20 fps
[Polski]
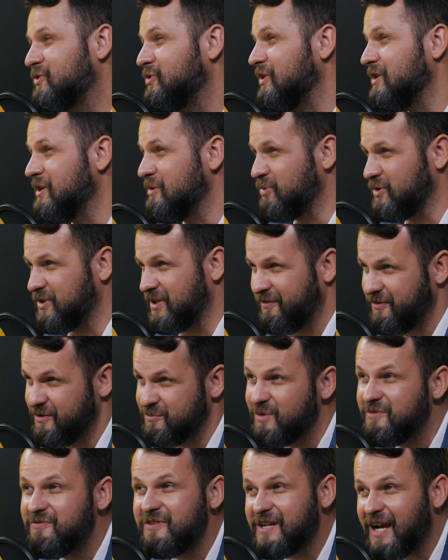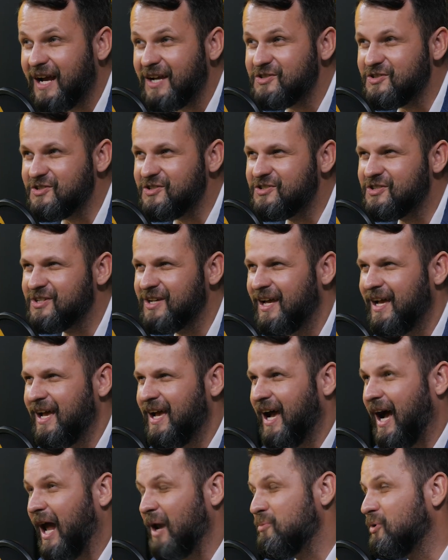której nie potrafimy wyrazić,
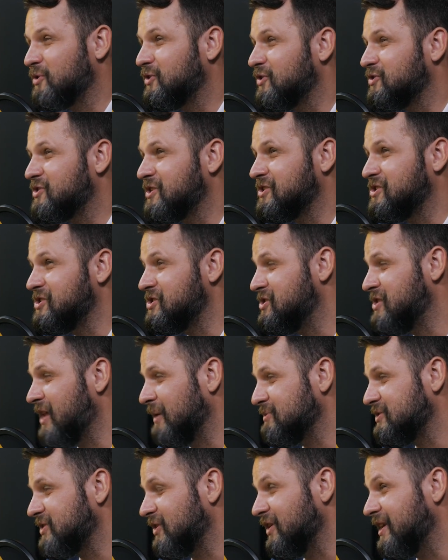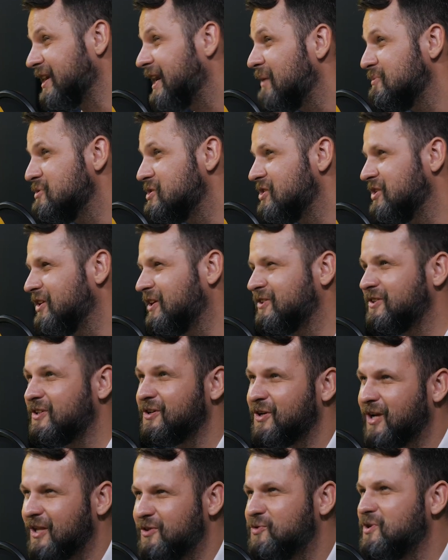albo to, że gdzieś tam z kolegami się nie
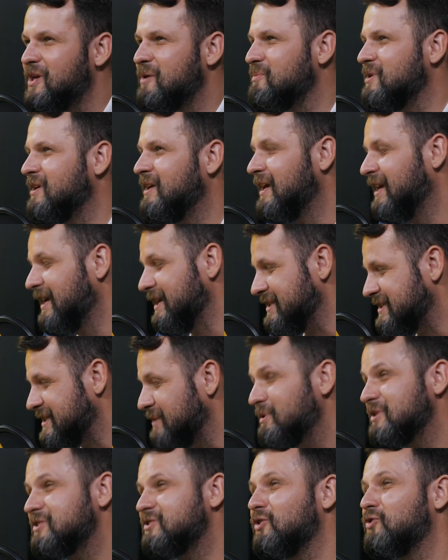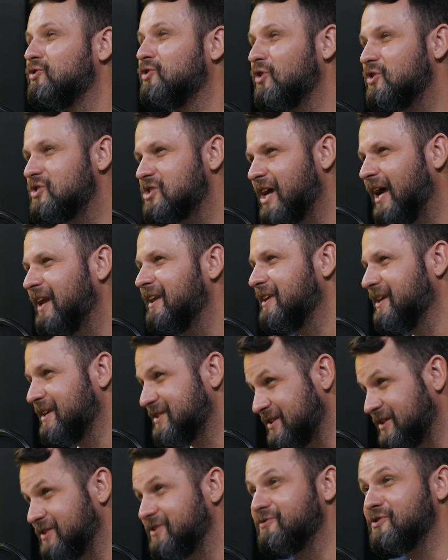dogadujemy i zamiast to dojrzale i
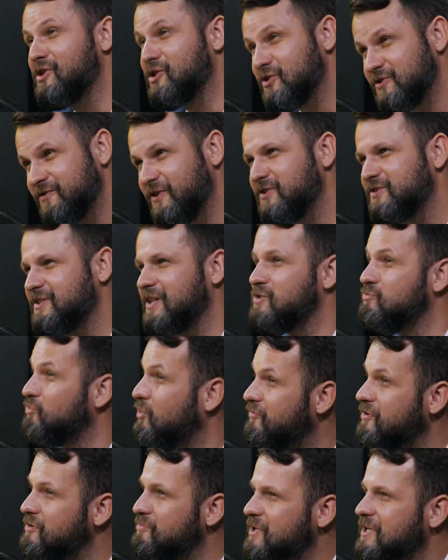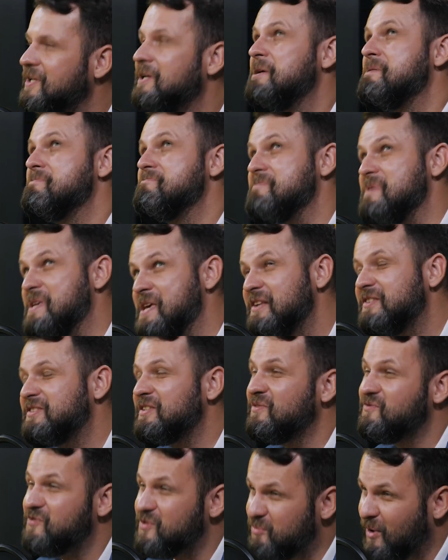asertywnie rozwiązać, mówimy,
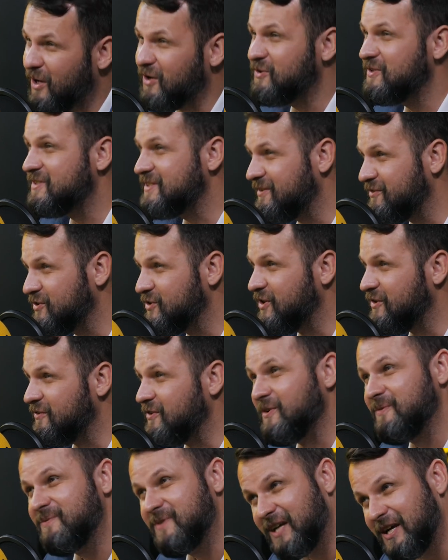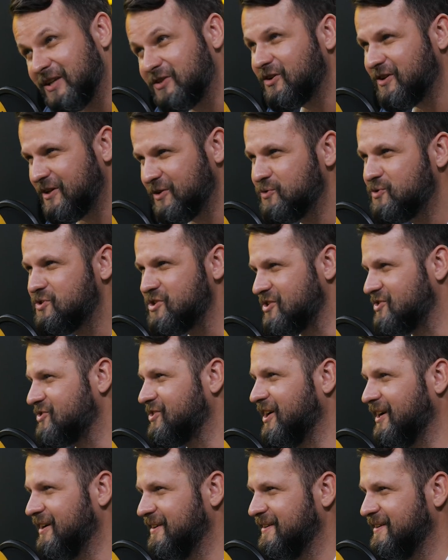Jestem wypalony zawodowo. Taka trochę ucieczka.